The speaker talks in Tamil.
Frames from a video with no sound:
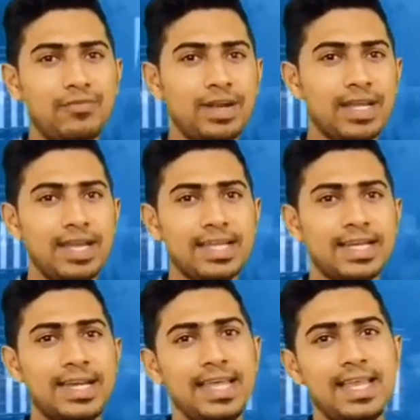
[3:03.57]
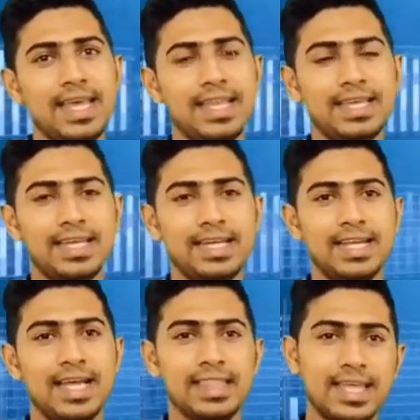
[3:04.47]
நபர்களுக்கிடையிலே
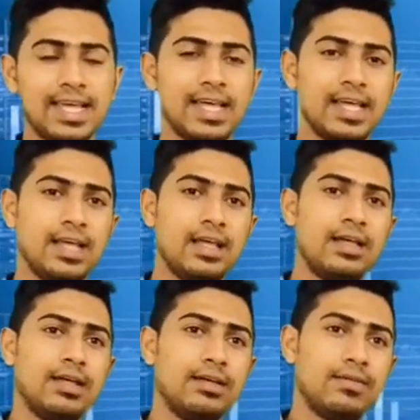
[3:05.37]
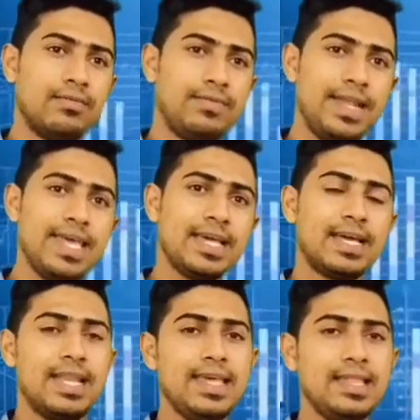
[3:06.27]
இருக்கின்ற அந்த
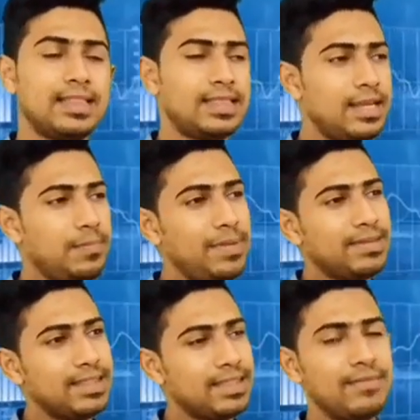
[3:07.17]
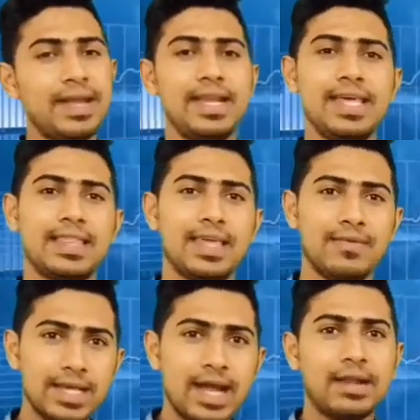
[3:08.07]
விடயங்களை திருப்பி செலுத்த வேண்டிய
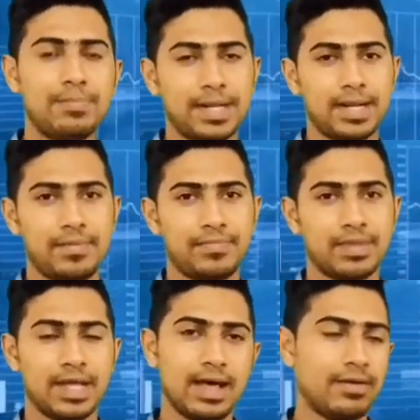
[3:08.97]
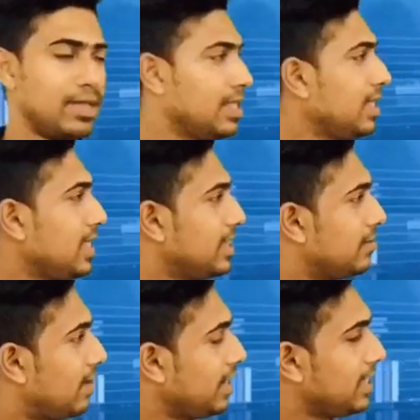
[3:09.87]
தேவை காணப்படும் அதாவது இந்த
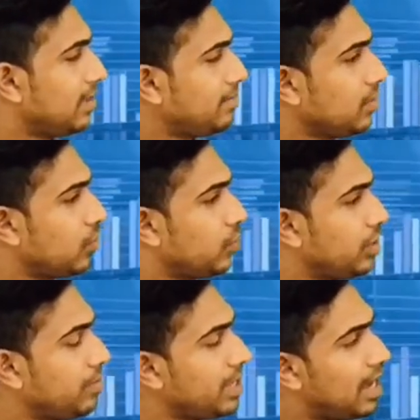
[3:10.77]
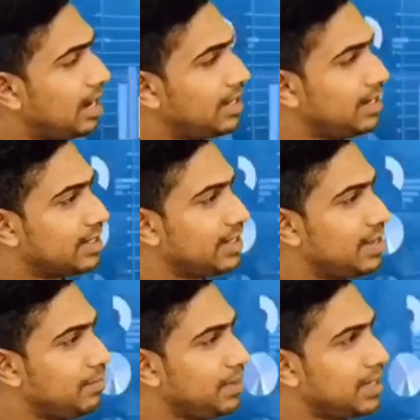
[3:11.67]
வணிகம்
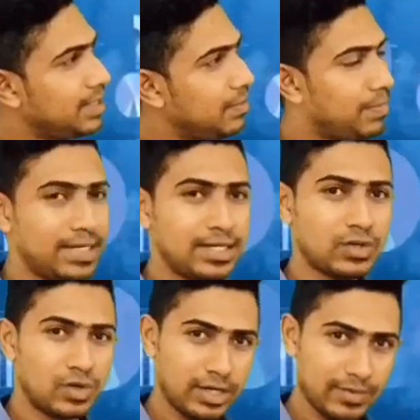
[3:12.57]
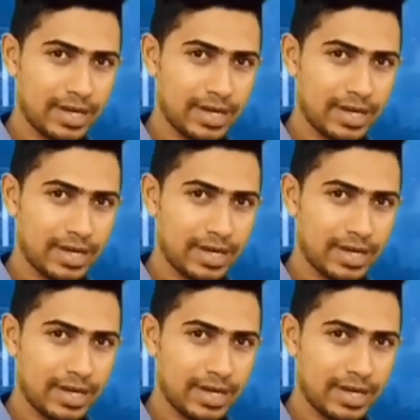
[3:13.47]
உரிமையாளரிடம் இருந்து பெற்றுக்கொண்ட